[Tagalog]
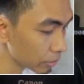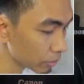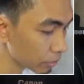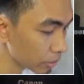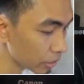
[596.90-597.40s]

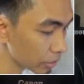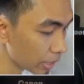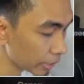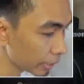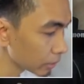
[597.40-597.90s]
No? Ang
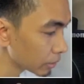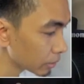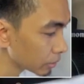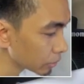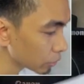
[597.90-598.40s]
jacket.
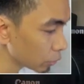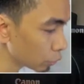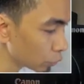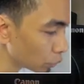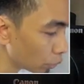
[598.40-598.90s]
So,
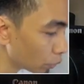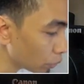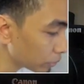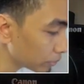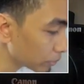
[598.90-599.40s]
yung dulo.
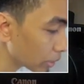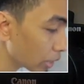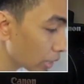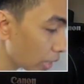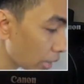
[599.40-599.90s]

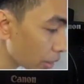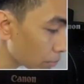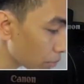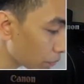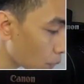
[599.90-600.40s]

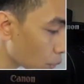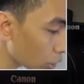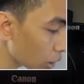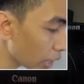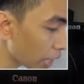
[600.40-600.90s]
Number
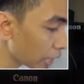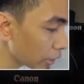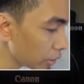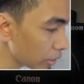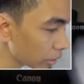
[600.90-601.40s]
4
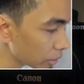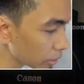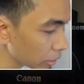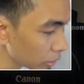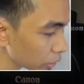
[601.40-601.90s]
ay
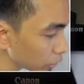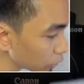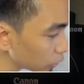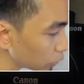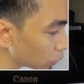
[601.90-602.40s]

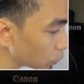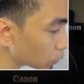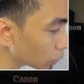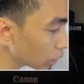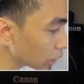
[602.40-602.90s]

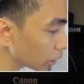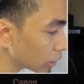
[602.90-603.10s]
yung